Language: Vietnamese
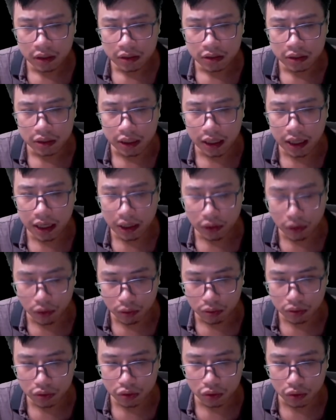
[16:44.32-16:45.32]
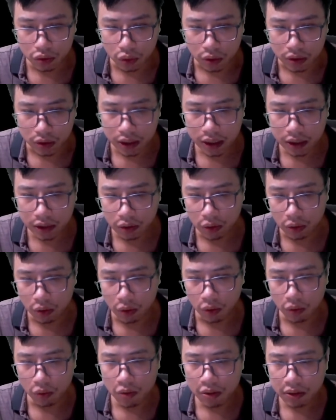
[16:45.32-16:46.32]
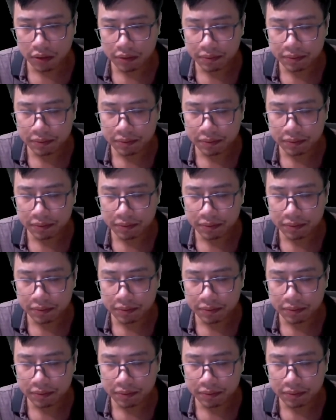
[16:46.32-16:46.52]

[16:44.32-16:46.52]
chính là ngục tù tiên của cổ quốc.